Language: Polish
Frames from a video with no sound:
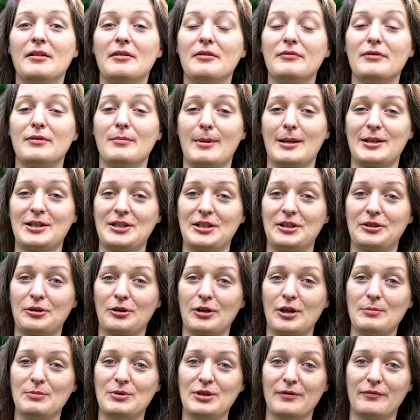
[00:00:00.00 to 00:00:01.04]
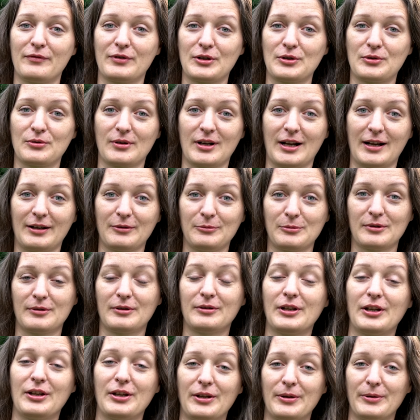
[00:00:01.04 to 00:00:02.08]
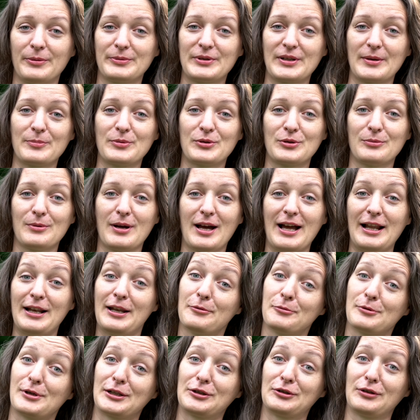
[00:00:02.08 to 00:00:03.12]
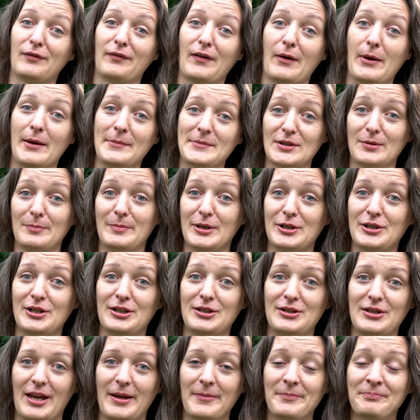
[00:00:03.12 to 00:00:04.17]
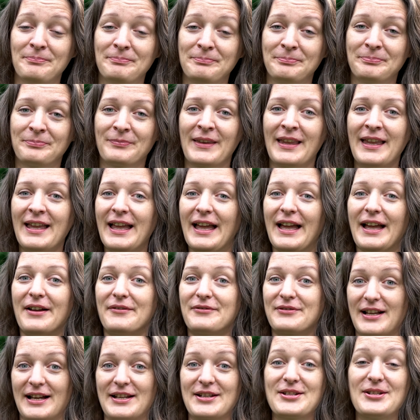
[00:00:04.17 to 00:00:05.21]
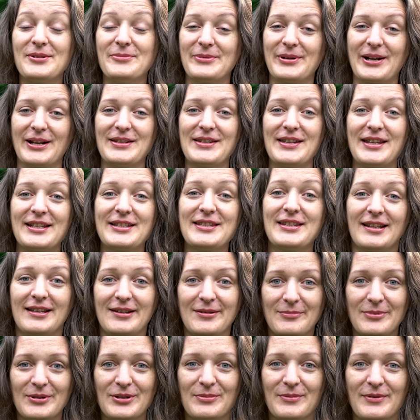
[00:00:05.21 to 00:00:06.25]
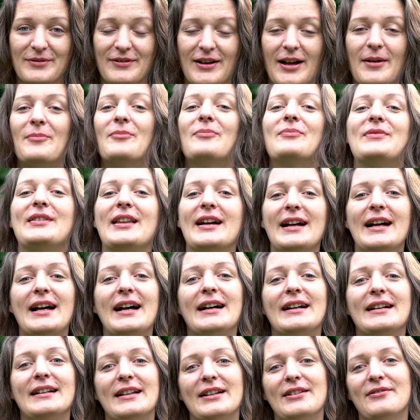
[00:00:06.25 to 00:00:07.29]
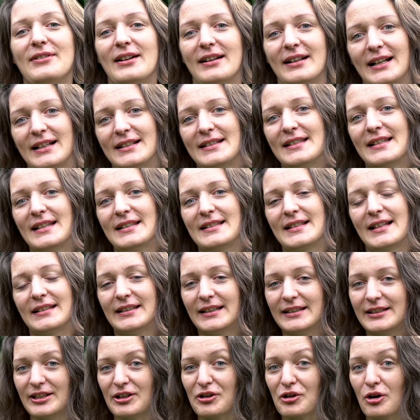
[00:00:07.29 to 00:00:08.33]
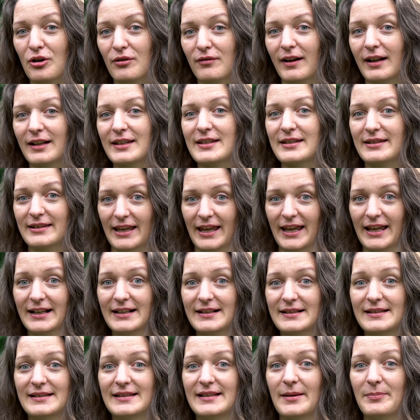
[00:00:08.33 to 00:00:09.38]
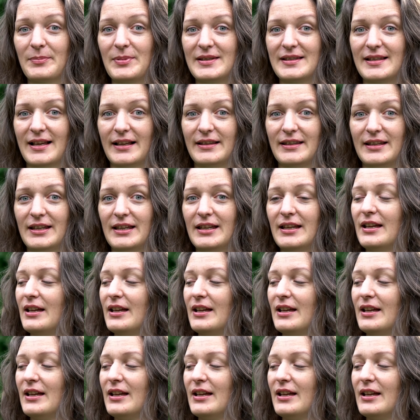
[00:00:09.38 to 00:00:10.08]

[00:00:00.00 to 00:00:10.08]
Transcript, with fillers: Wybaczcie, trochę mi się fryzura e, zepsuła, ale uratowałam sobie życie. W każdym razie chcielibyśmy Wam na e, wakacje zadedykować tekst zapisany